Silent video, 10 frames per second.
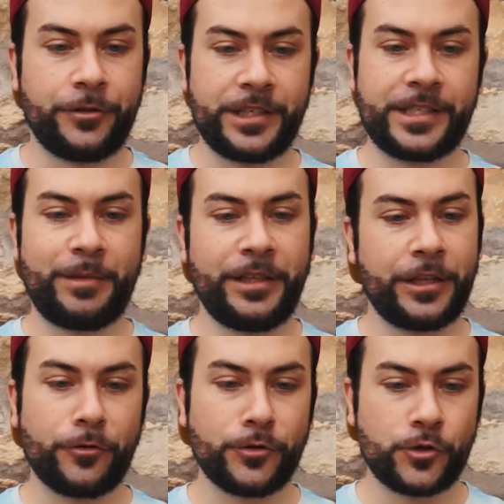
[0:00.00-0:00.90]

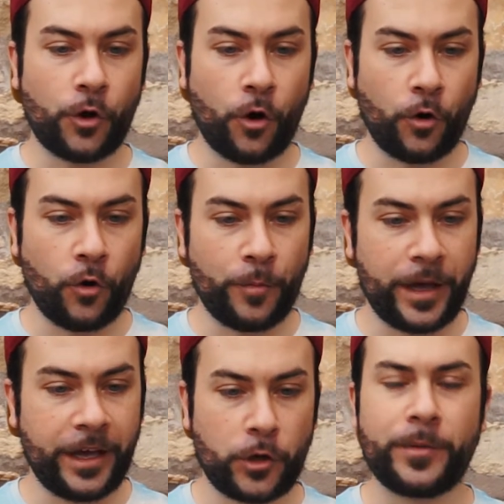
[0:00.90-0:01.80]
Onestamente non so
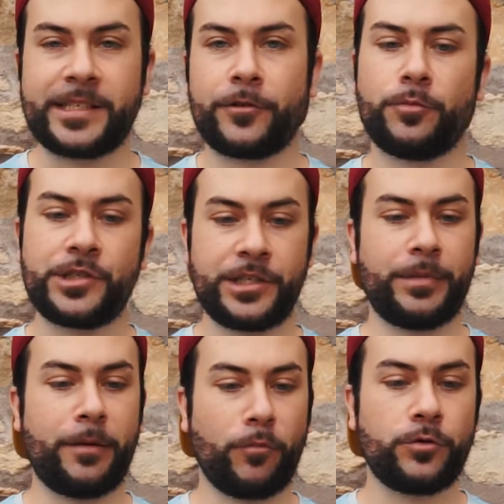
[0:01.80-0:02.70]
come, come è stato
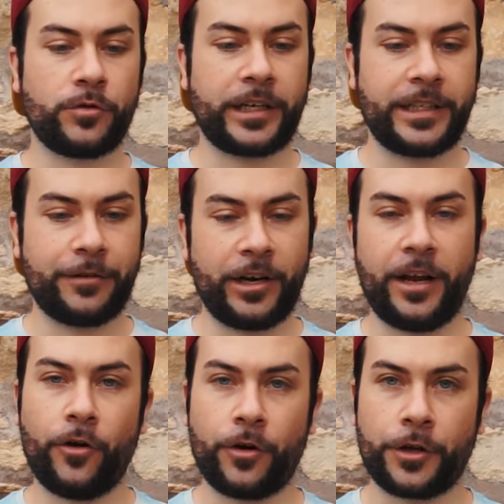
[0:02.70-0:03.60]
possibile, è molto gradevole
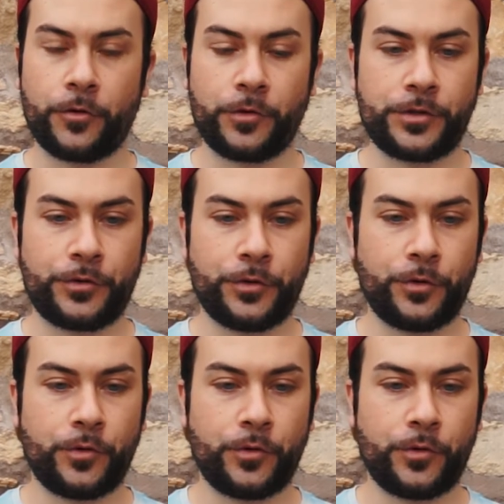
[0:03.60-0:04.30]
all'occhio questo,